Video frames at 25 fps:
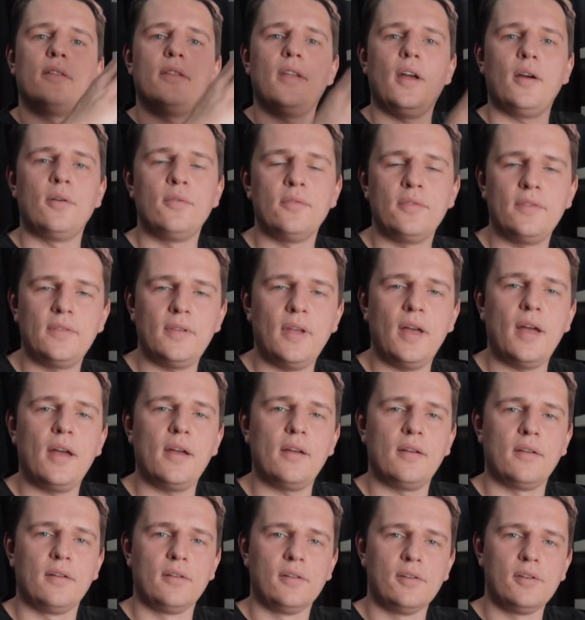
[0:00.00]
ta
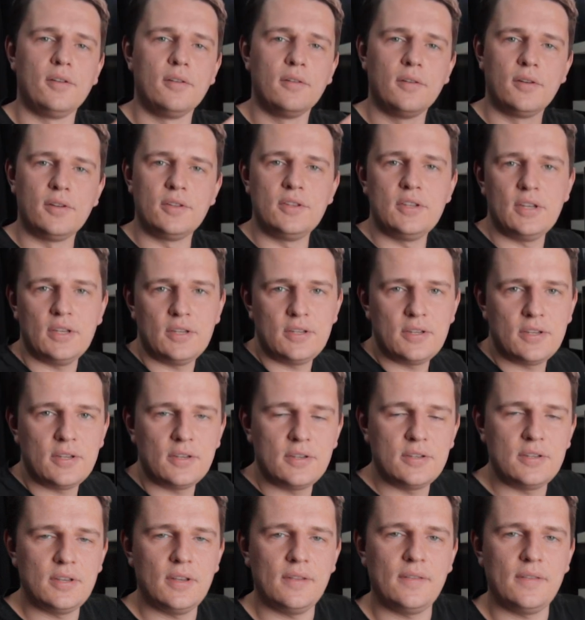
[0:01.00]
chusta gdzieś